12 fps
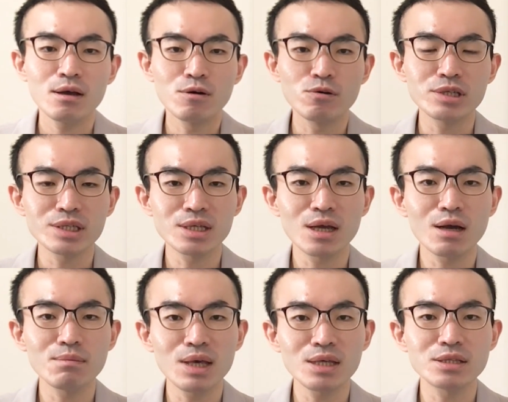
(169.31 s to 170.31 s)
お医者さん
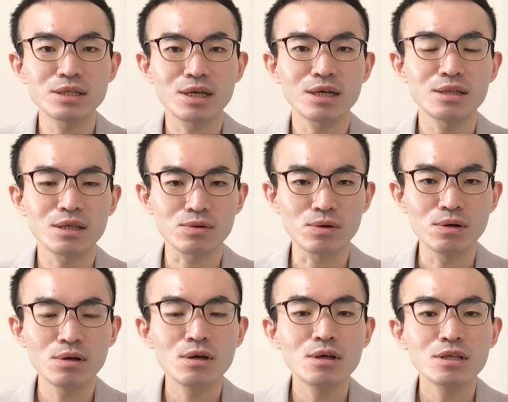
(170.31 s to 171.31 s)
がメインじゃないんだと
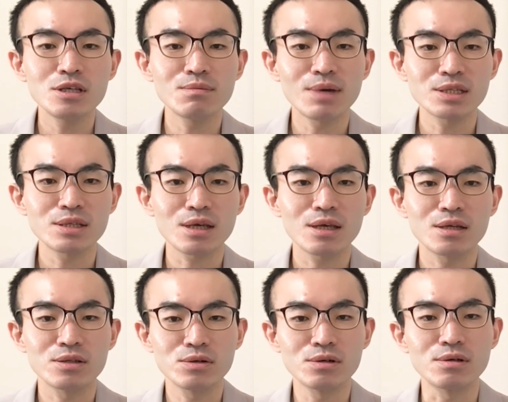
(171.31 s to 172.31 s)
言いましたけ
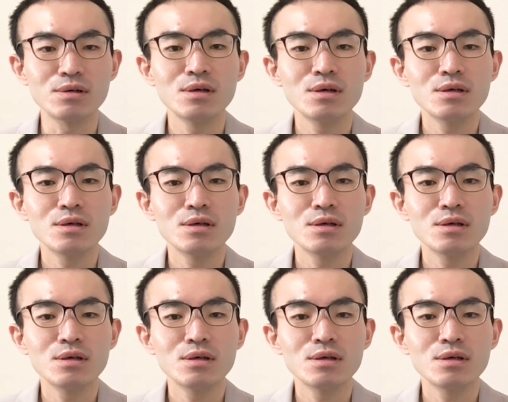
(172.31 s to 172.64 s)
れど、